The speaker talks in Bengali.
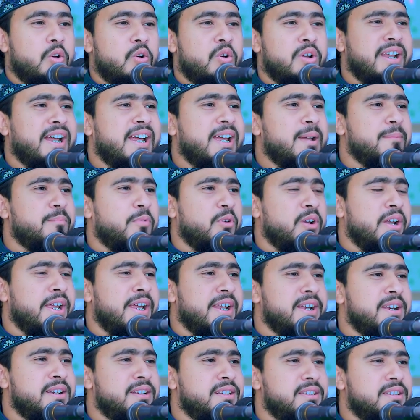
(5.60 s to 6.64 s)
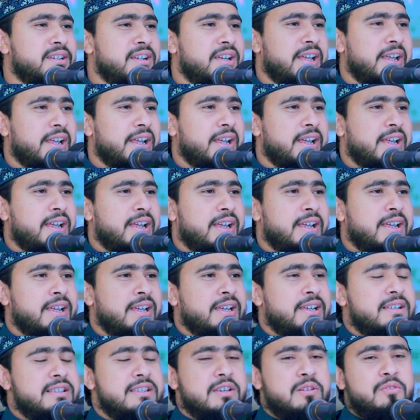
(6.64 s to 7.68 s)
অনেকে বলেন
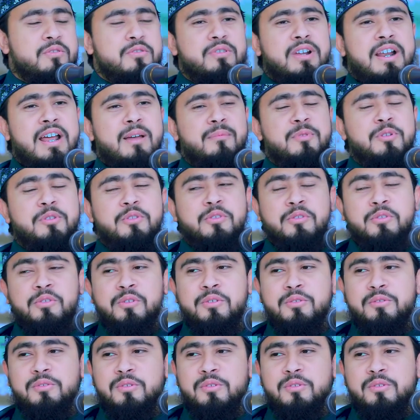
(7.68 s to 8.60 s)
যে হুজুর আমি তো